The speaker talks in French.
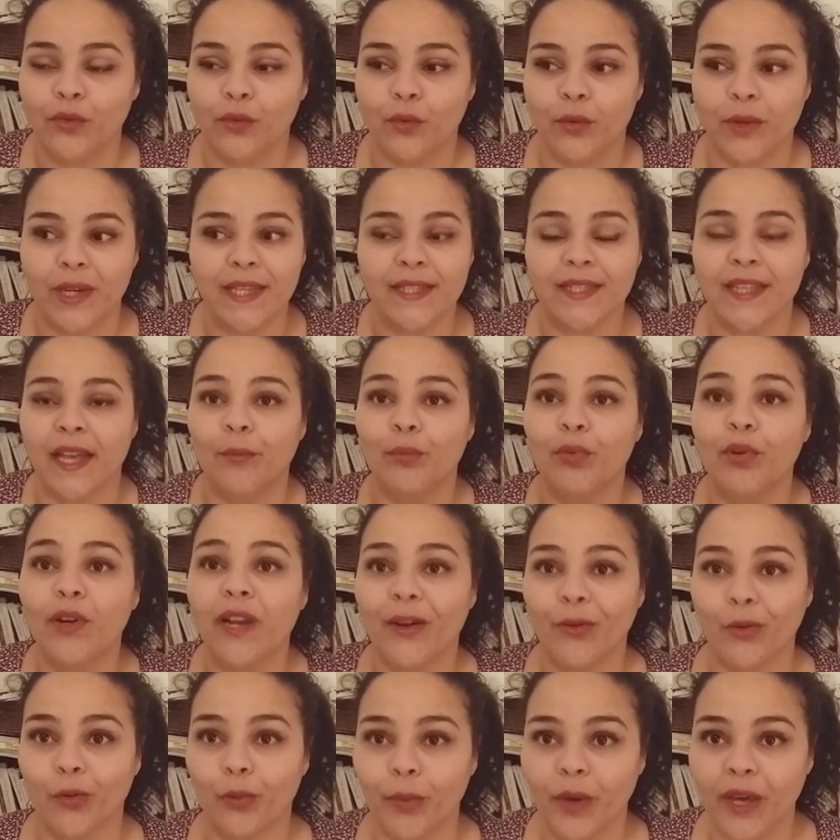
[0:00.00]
Donc là, c'est un peu
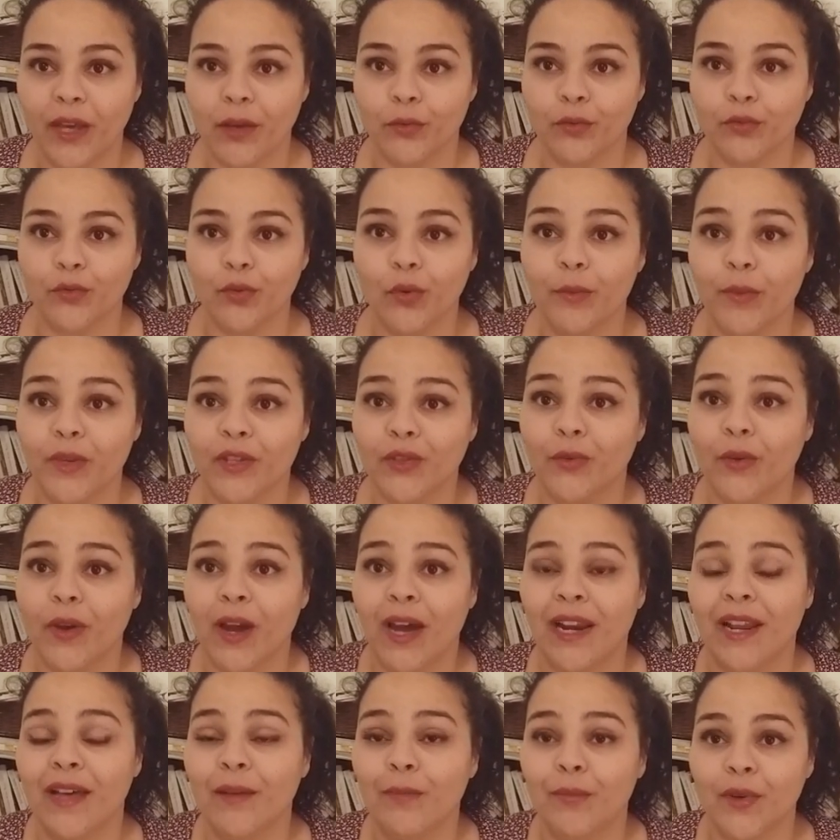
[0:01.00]
l'incompréhension parce que
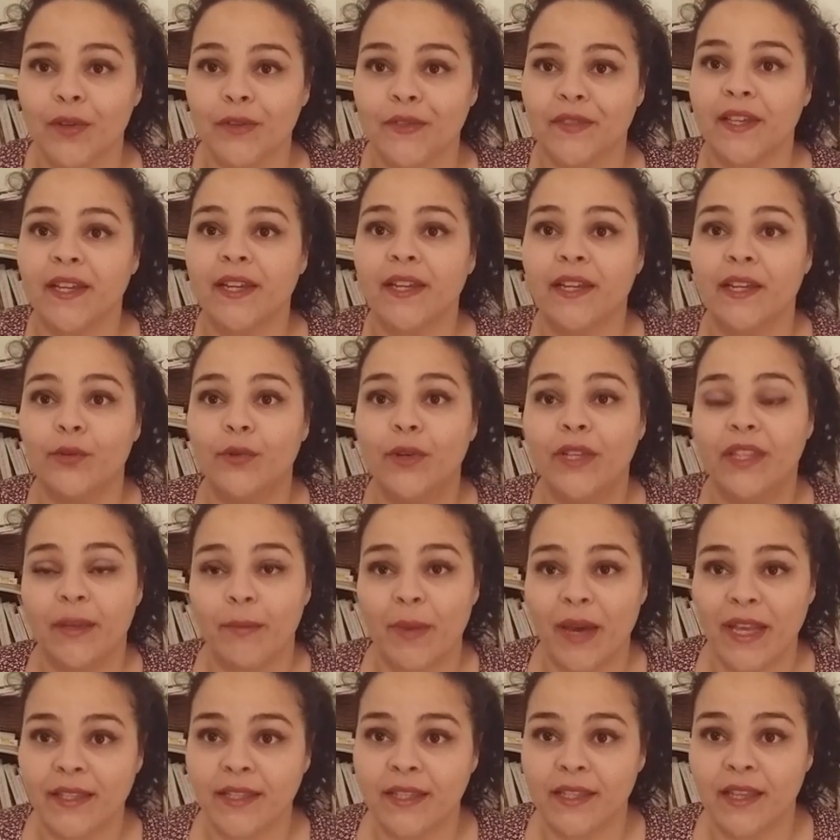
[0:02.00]
Alain pensait que Léo était
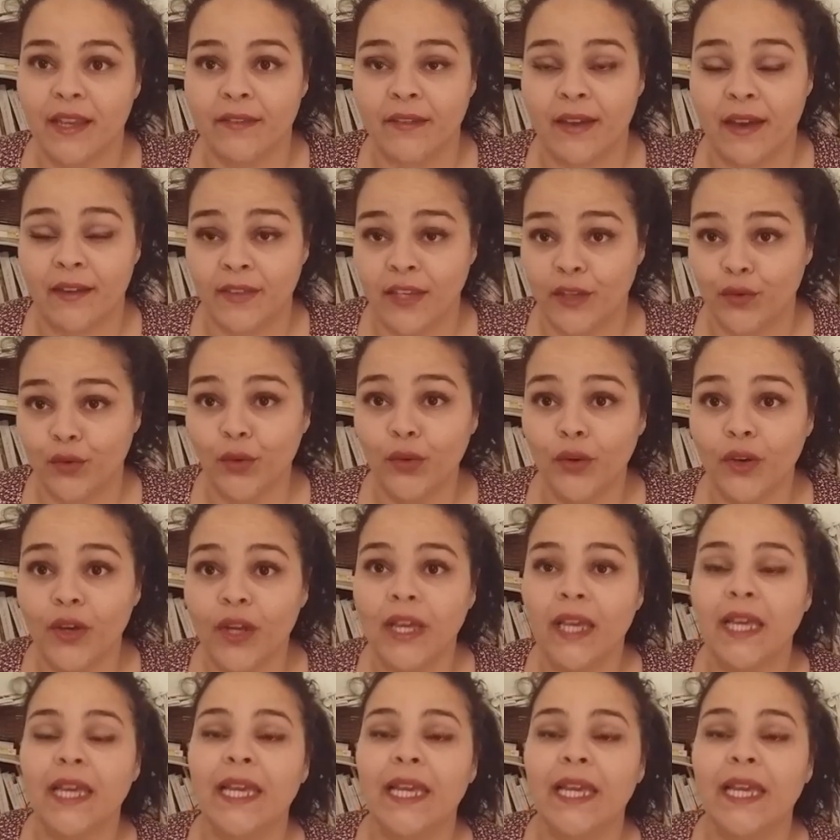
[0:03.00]
parti avec eux.